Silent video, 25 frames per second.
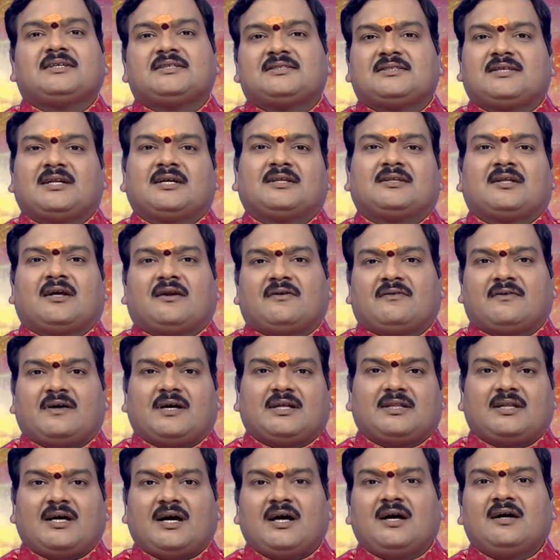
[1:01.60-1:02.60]
తీసిన
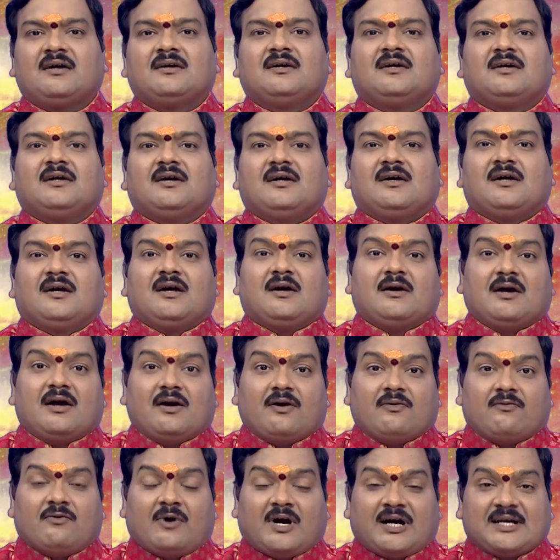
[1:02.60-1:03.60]
తర్వాత
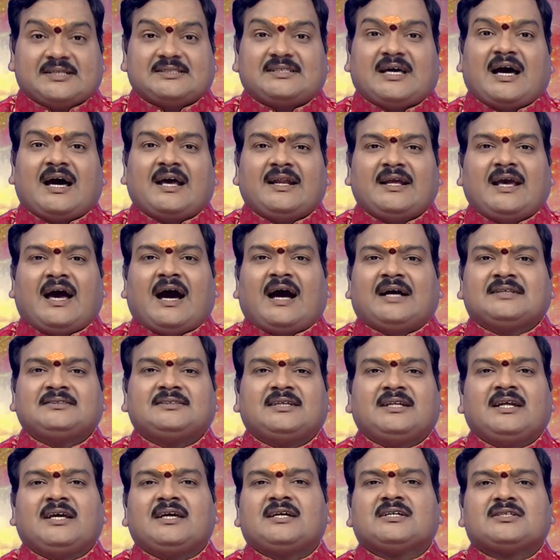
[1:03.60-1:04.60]
ఒకసారి
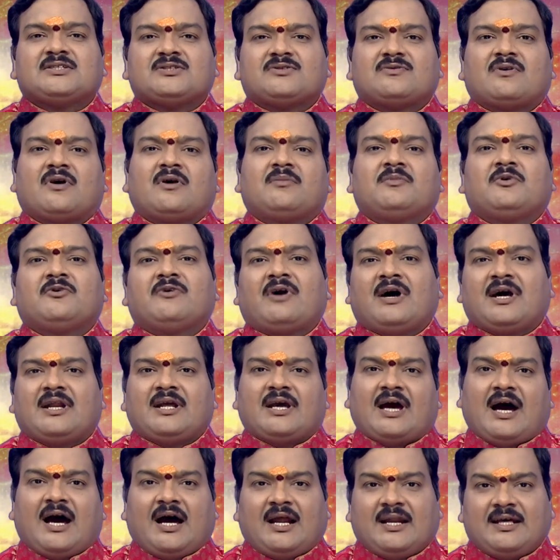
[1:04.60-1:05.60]
ఆంజనేయ స్వామి
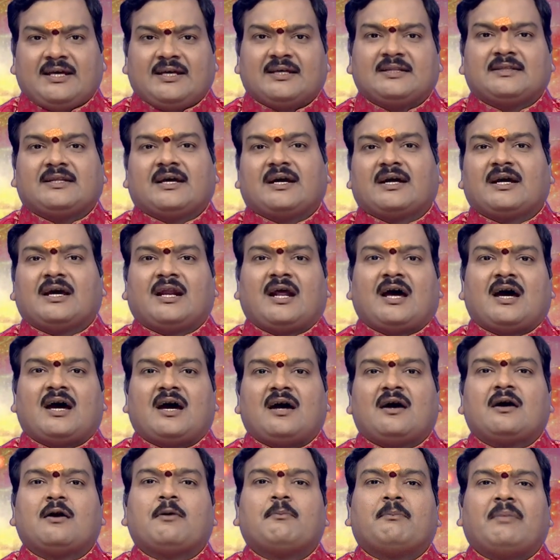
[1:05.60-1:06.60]
వారి ఆలయం దగ్గర
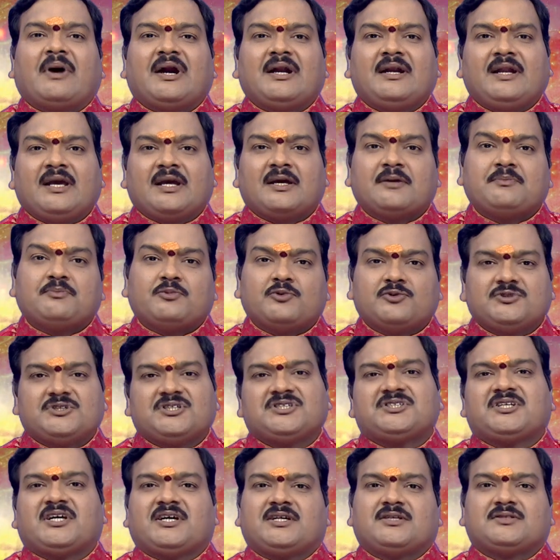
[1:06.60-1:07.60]
బండికి పూజ
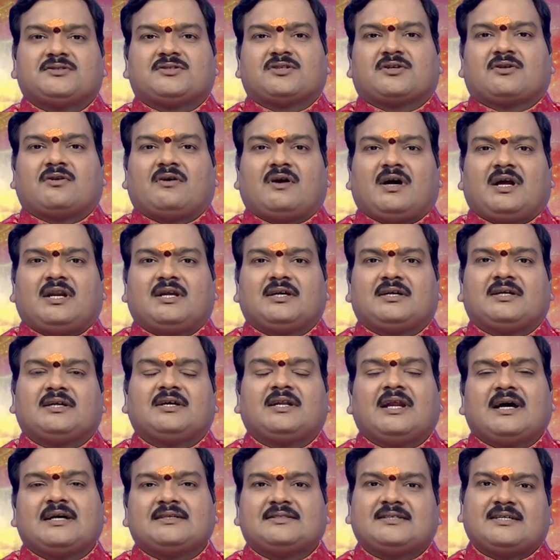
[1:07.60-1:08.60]
చేయించుకోవాలి
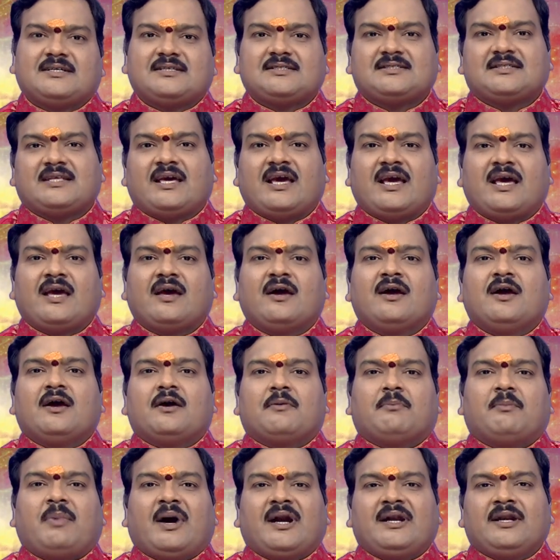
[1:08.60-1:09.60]
ఇలా చేస్తే
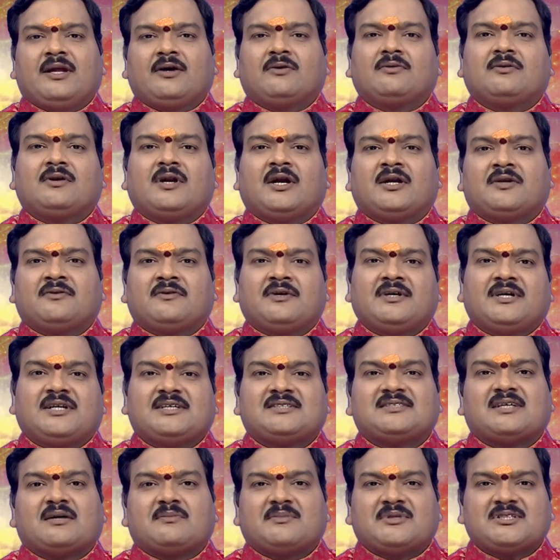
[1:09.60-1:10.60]
బండికి
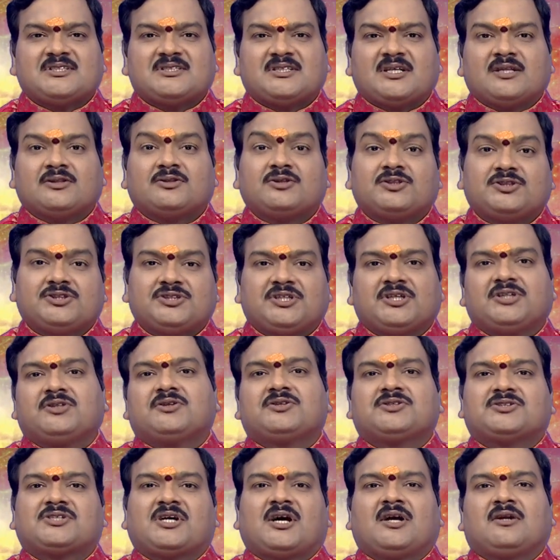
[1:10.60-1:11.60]
ఉన్నటువంటి సమస్త దృష్టి
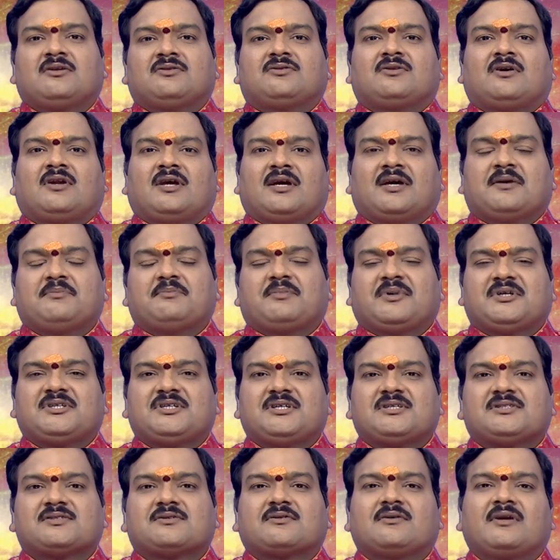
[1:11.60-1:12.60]
దోషాలు
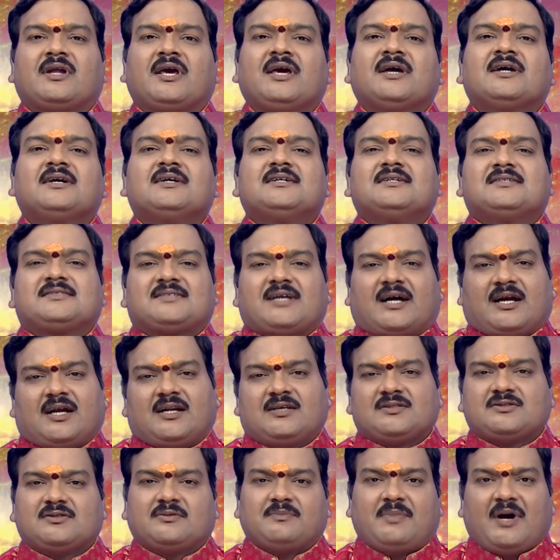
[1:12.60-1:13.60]
తొలగింపజేసుకొని
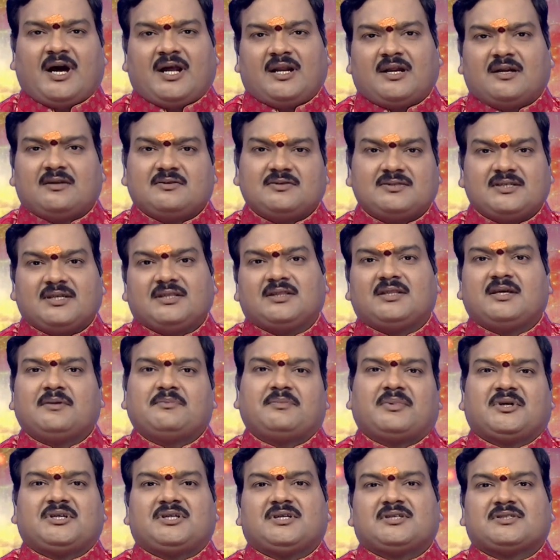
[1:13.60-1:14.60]
సకల శుభాలను
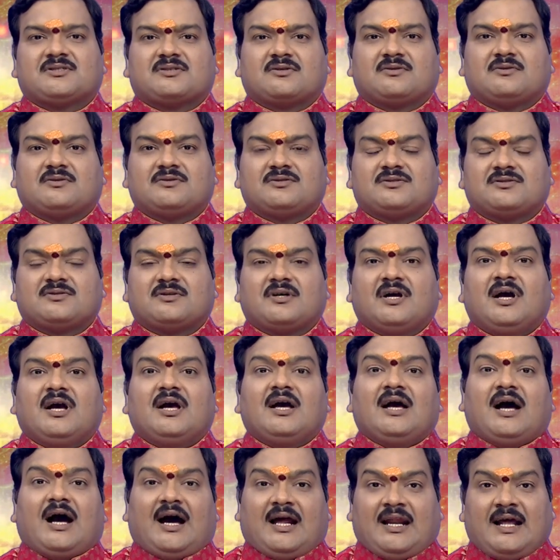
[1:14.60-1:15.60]
సిద్ధింపజేసుకోవచ్చు
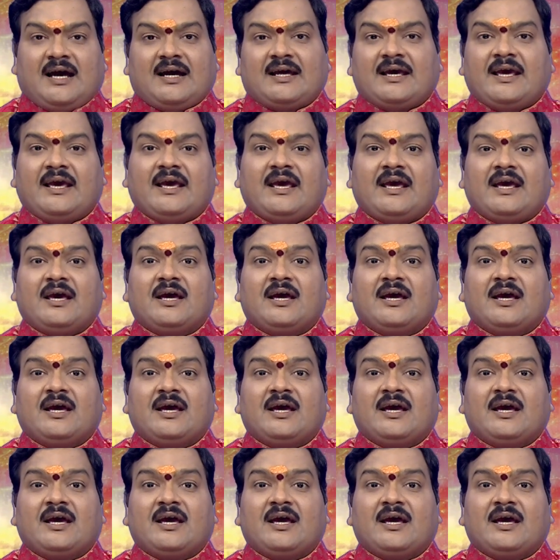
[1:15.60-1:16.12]
అలాగే